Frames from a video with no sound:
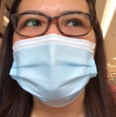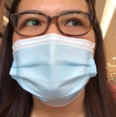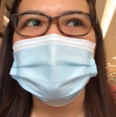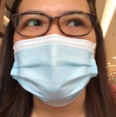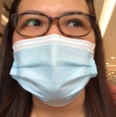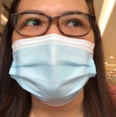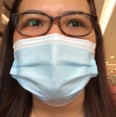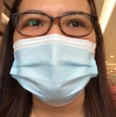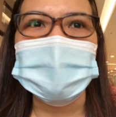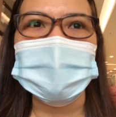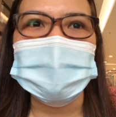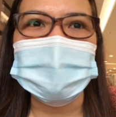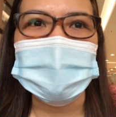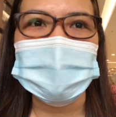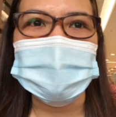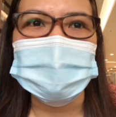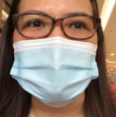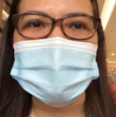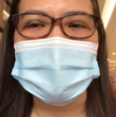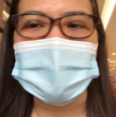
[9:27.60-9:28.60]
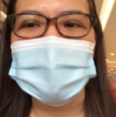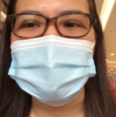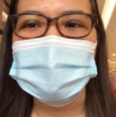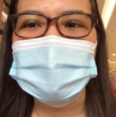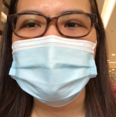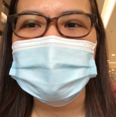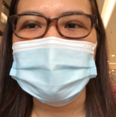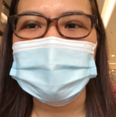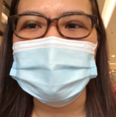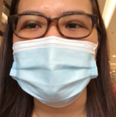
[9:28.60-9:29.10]
At sana ay matapos
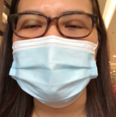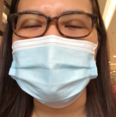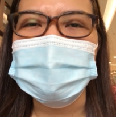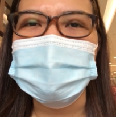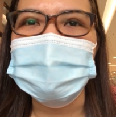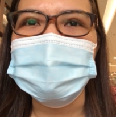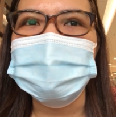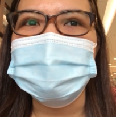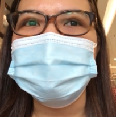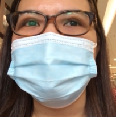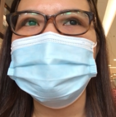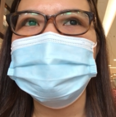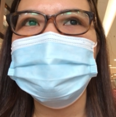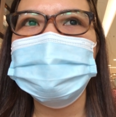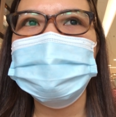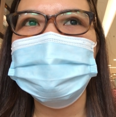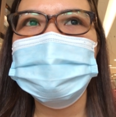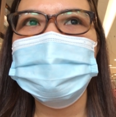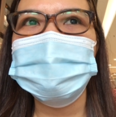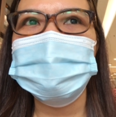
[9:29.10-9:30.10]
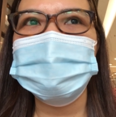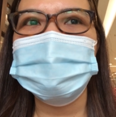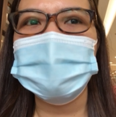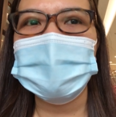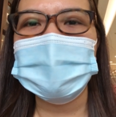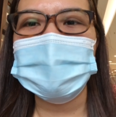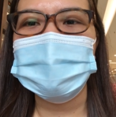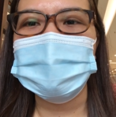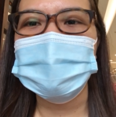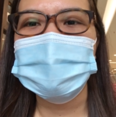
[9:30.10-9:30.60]
na yung
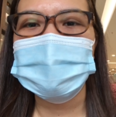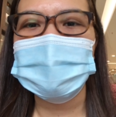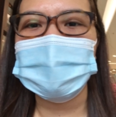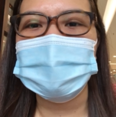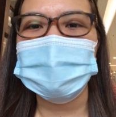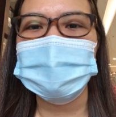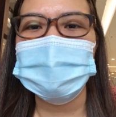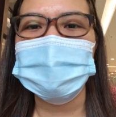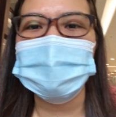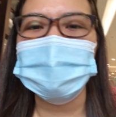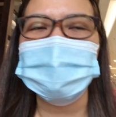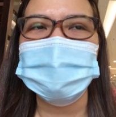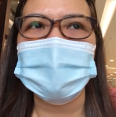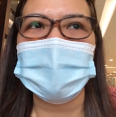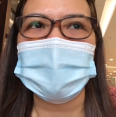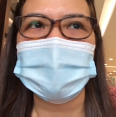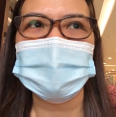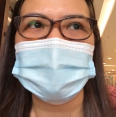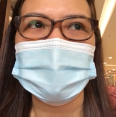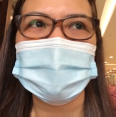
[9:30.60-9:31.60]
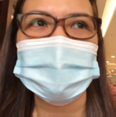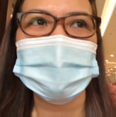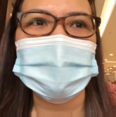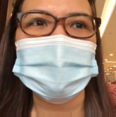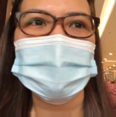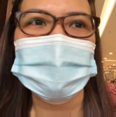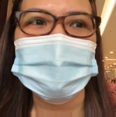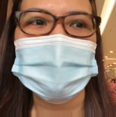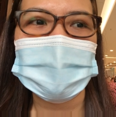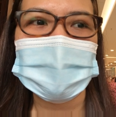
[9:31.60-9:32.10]
virus na to, yung variant na to
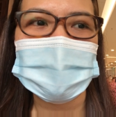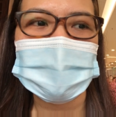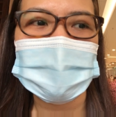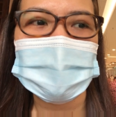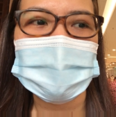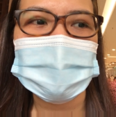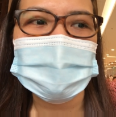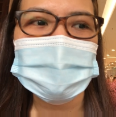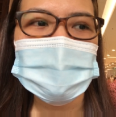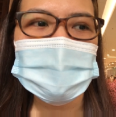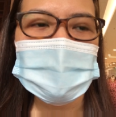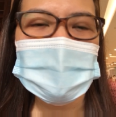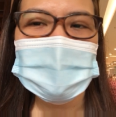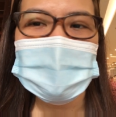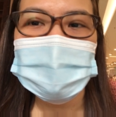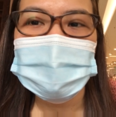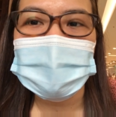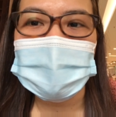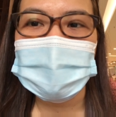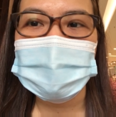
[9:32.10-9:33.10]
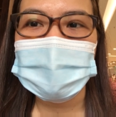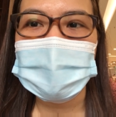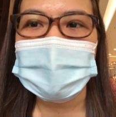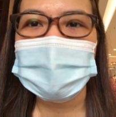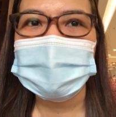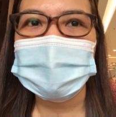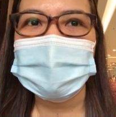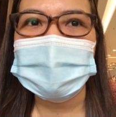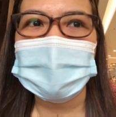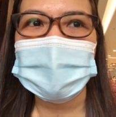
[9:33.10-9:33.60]
para makabalik
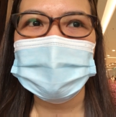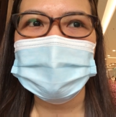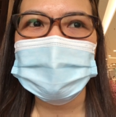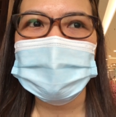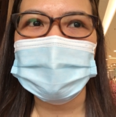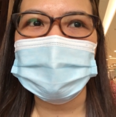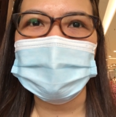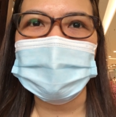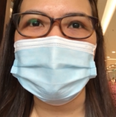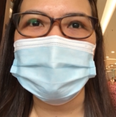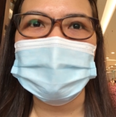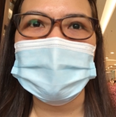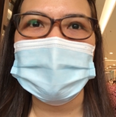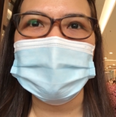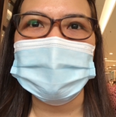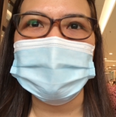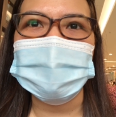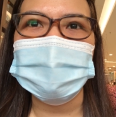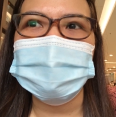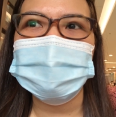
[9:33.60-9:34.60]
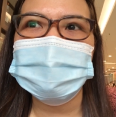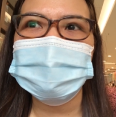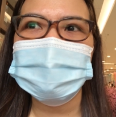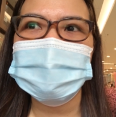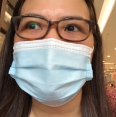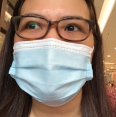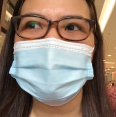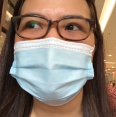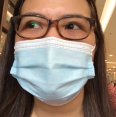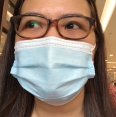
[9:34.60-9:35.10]
na tayo sa normal.
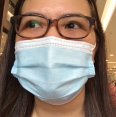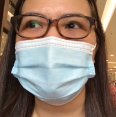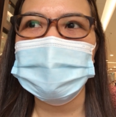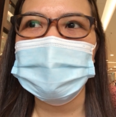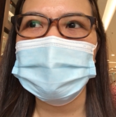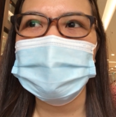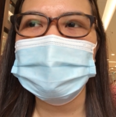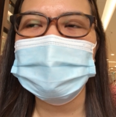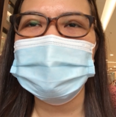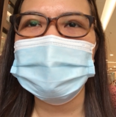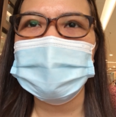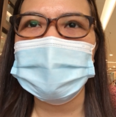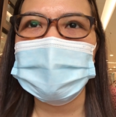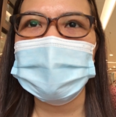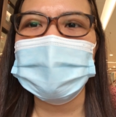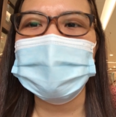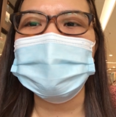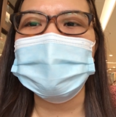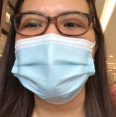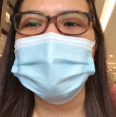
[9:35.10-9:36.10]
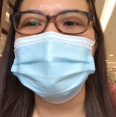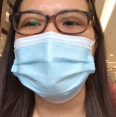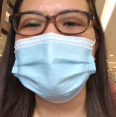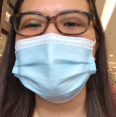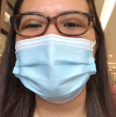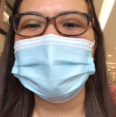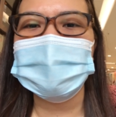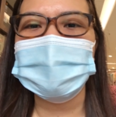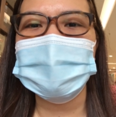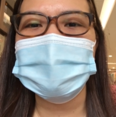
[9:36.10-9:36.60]
So, mag-ingat kayo
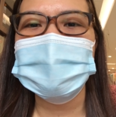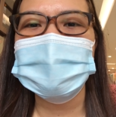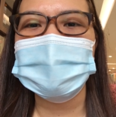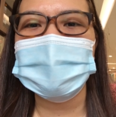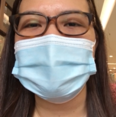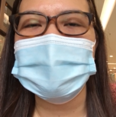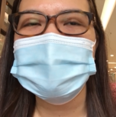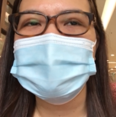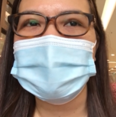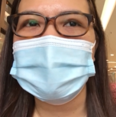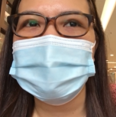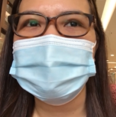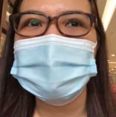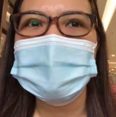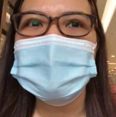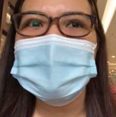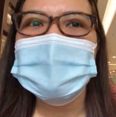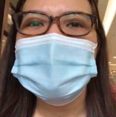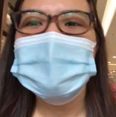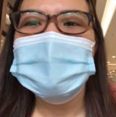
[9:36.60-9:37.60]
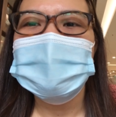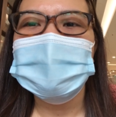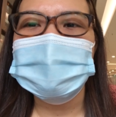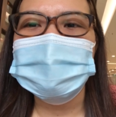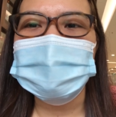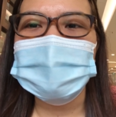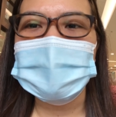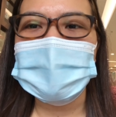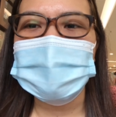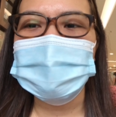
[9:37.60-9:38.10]
palagi, stay safe. At
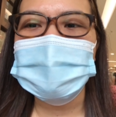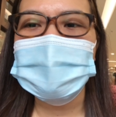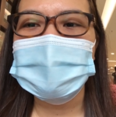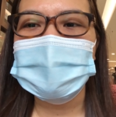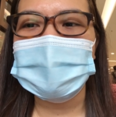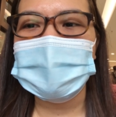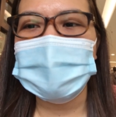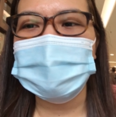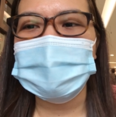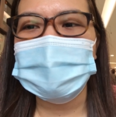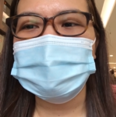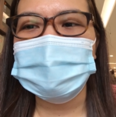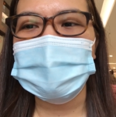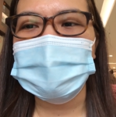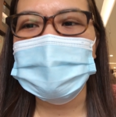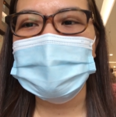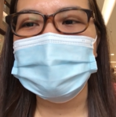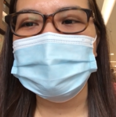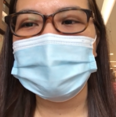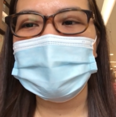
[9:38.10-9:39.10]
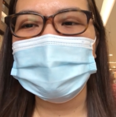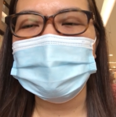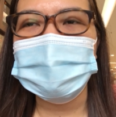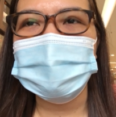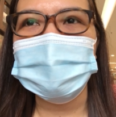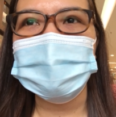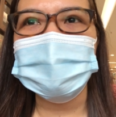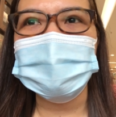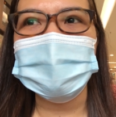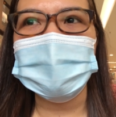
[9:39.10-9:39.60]
maraming salamat po sa
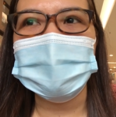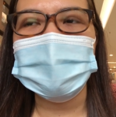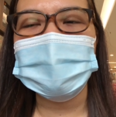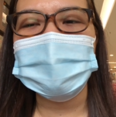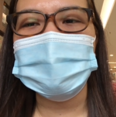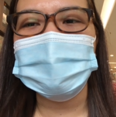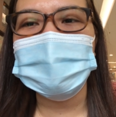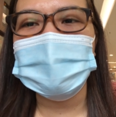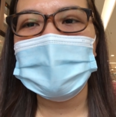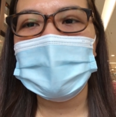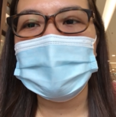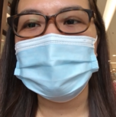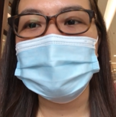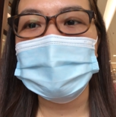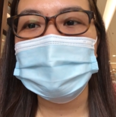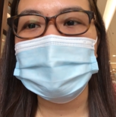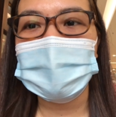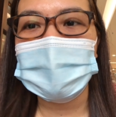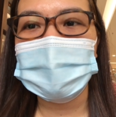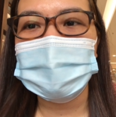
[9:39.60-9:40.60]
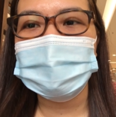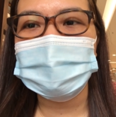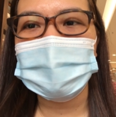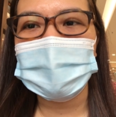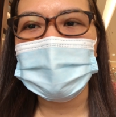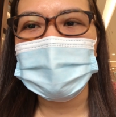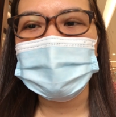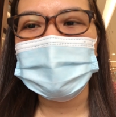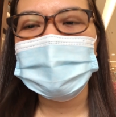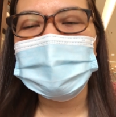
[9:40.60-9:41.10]
panonood ng aming mga
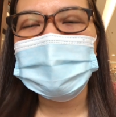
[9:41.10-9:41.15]
vlog.